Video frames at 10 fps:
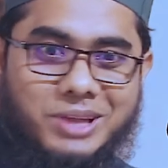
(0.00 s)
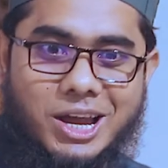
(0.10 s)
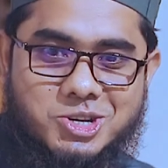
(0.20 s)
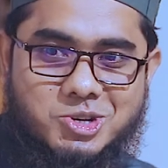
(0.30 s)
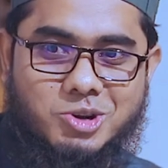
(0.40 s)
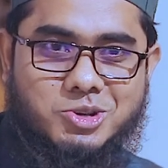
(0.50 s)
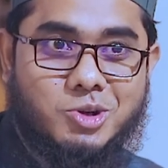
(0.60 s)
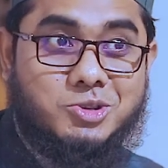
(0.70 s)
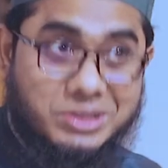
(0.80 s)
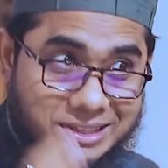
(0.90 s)
কথা আশ্চর্য
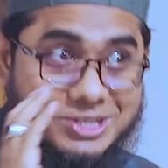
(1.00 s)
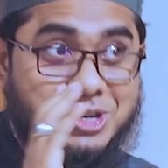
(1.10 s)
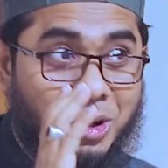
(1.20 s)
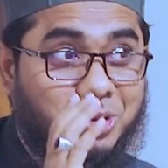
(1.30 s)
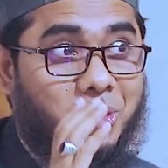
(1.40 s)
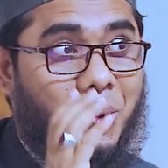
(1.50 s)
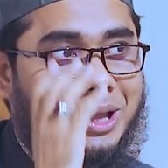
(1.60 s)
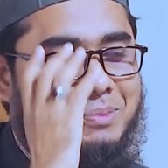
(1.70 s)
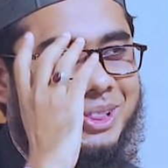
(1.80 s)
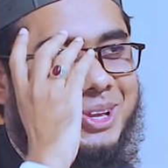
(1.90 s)
হচ্ছে সত্য
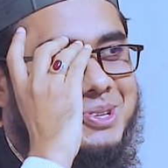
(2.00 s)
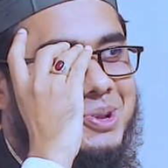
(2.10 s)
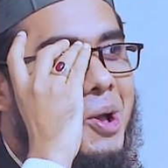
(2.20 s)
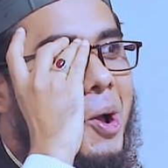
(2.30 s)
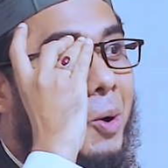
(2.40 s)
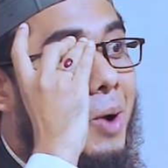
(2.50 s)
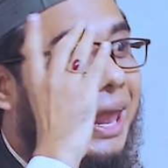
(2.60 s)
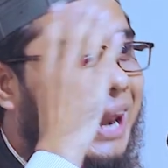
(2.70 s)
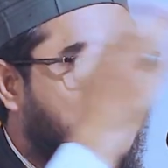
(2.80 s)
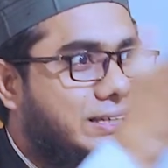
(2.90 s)
কথা বলতেছে
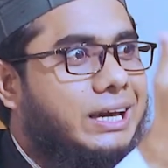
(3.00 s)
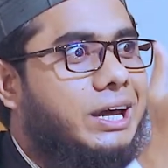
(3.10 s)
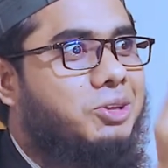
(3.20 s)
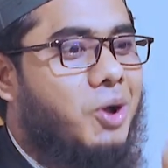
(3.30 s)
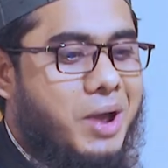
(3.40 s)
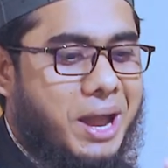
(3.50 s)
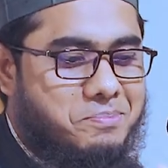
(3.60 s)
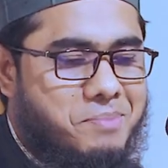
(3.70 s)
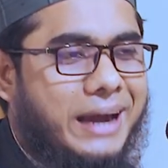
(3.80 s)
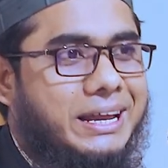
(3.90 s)
আল্লাহ ঠিকই তো এই
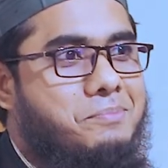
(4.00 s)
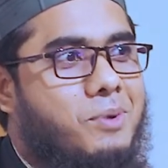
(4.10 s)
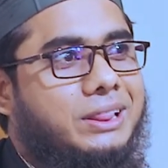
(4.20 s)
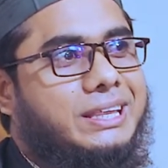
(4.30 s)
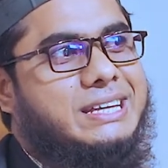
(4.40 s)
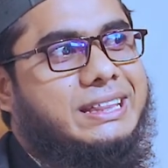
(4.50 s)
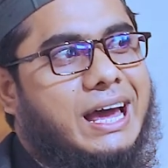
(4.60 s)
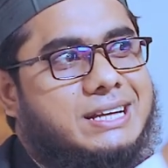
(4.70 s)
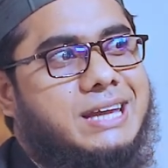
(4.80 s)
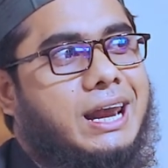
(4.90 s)
মারিয়াম বলতেছে
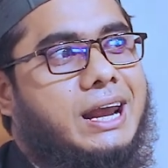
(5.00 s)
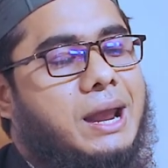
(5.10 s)
তার ছেলের